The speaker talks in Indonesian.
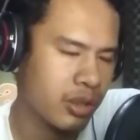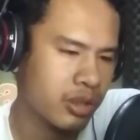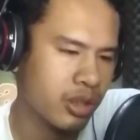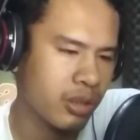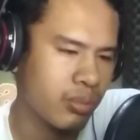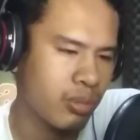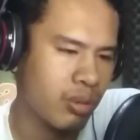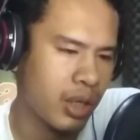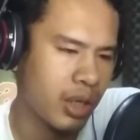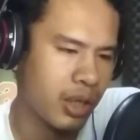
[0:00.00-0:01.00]

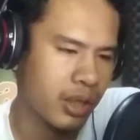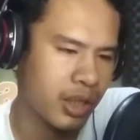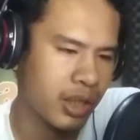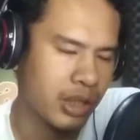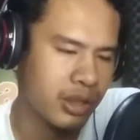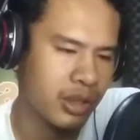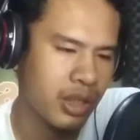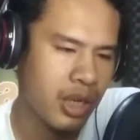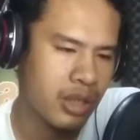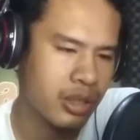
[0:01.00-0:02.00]
sebuah gelas
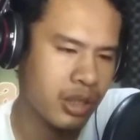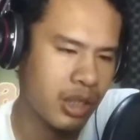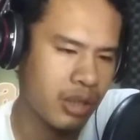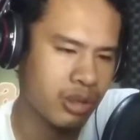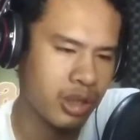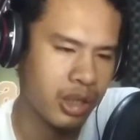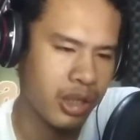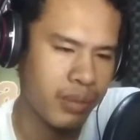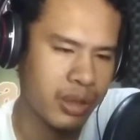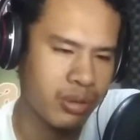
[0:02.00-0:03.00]
selalu
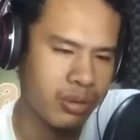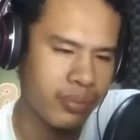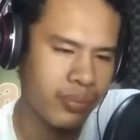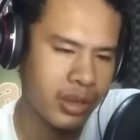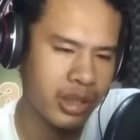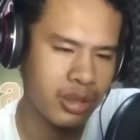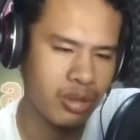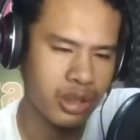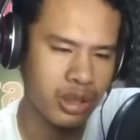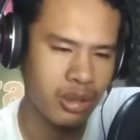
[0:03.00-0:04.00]
setengah penuh dan
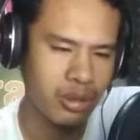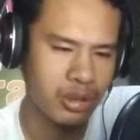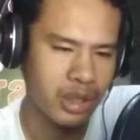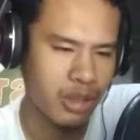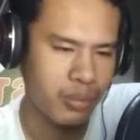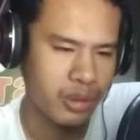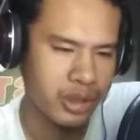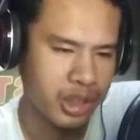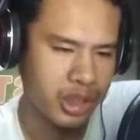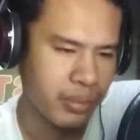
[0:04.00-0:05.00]
juga cenderung selalu
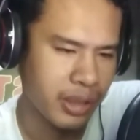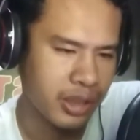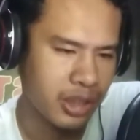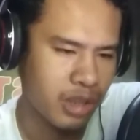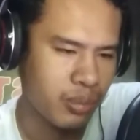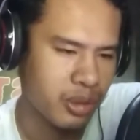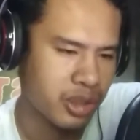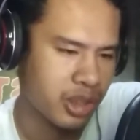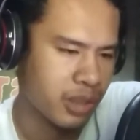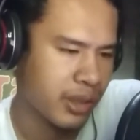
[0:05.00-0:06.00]
positif eh terlalu
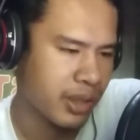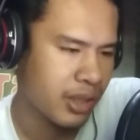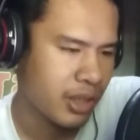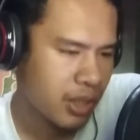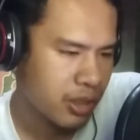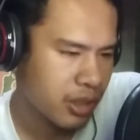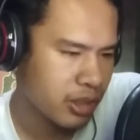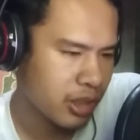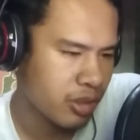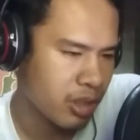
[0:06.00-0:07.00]
positif eh yang
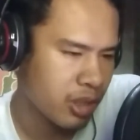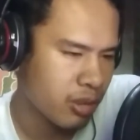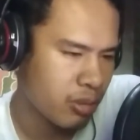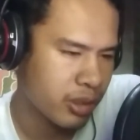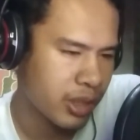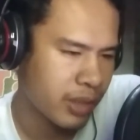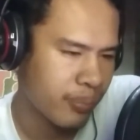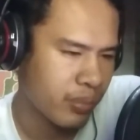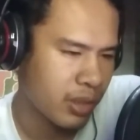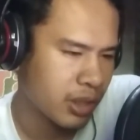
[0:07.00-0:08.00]
selanjutnya ada uang yang
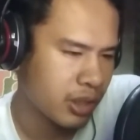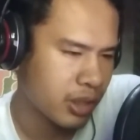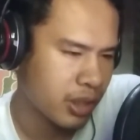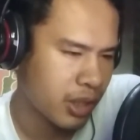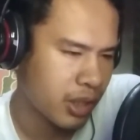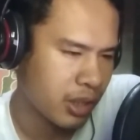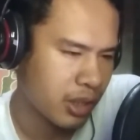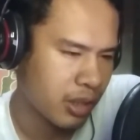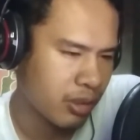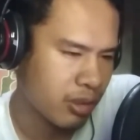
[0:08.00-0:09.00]
uh, terkenal
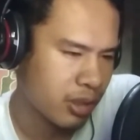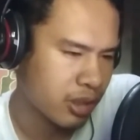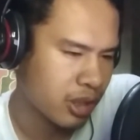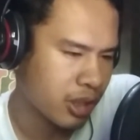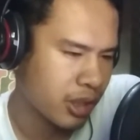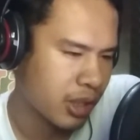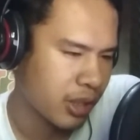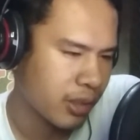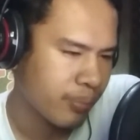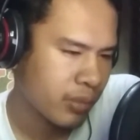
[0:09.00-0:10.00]
orang-orang terkenal
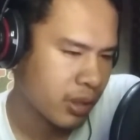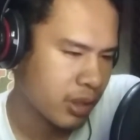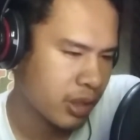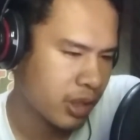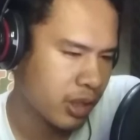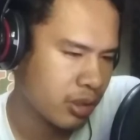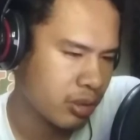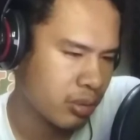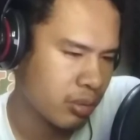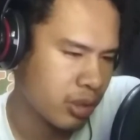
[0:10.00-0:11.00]
eh jadi
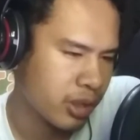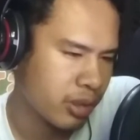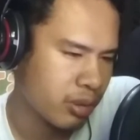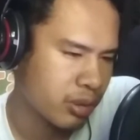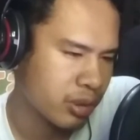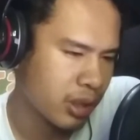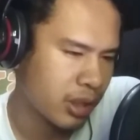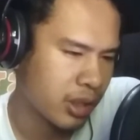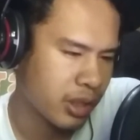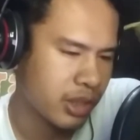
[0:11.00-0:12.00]
Julius
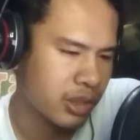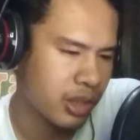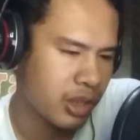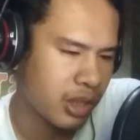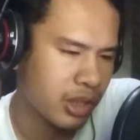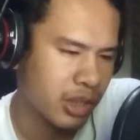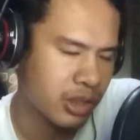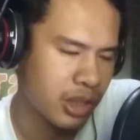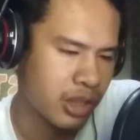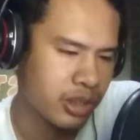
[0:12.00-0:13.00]
uh, Caesar adalah
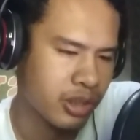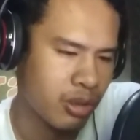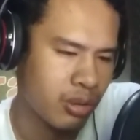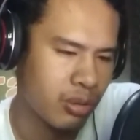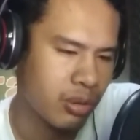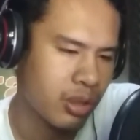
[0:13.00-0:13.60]
salah siko